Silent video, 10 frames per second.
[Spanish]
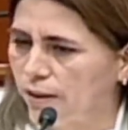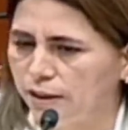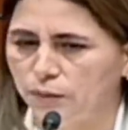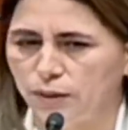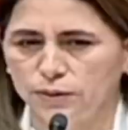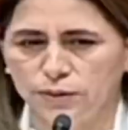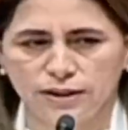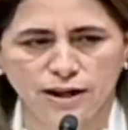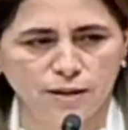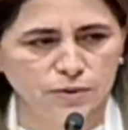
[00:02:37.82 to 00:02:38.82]
Y cuando
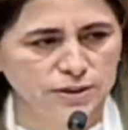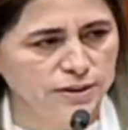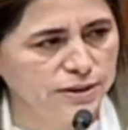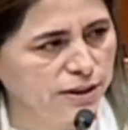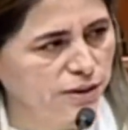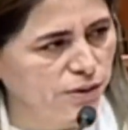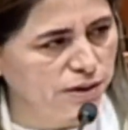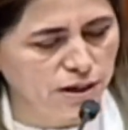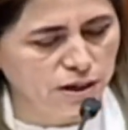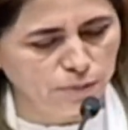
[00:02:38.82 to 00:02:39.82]
llegamos a ese centro de
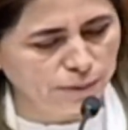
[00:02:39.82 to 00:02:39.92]
salud,